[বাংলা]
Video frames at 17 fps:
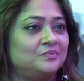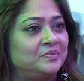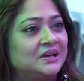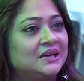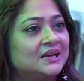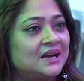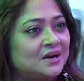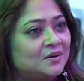
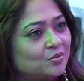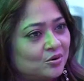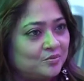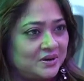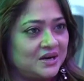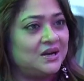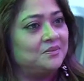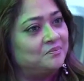বীরের
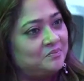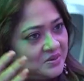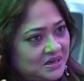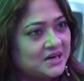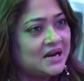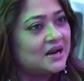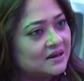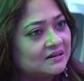মানে
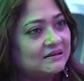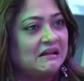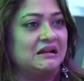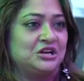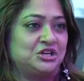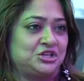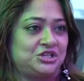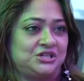বীরের
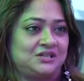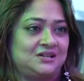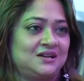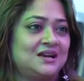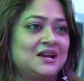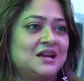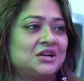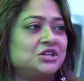দেশ
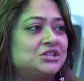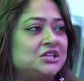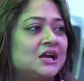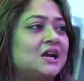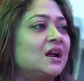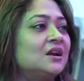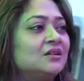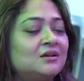
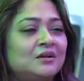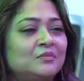সেখানে